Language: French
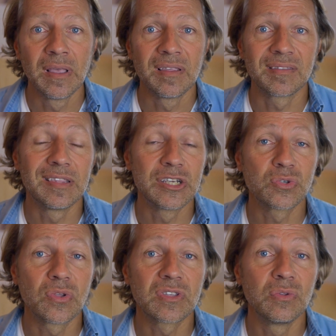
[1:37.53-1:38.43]
c'est des
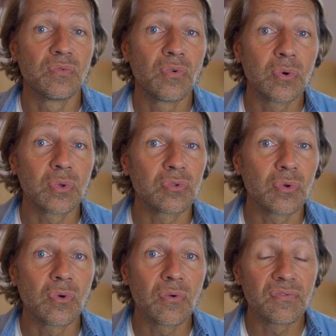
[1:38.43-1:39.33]
choses qui ne font que se
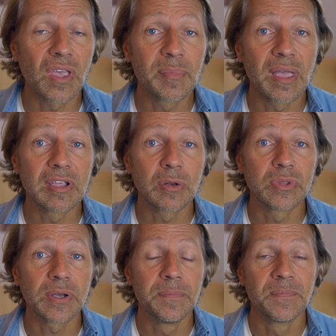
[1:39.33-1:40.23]
confirmer avec le
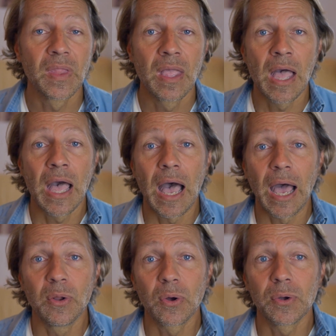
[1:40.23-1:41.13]
temps.
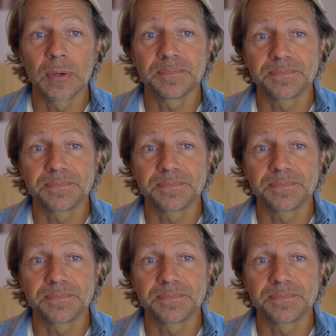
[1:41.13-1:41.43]
Alors, euh,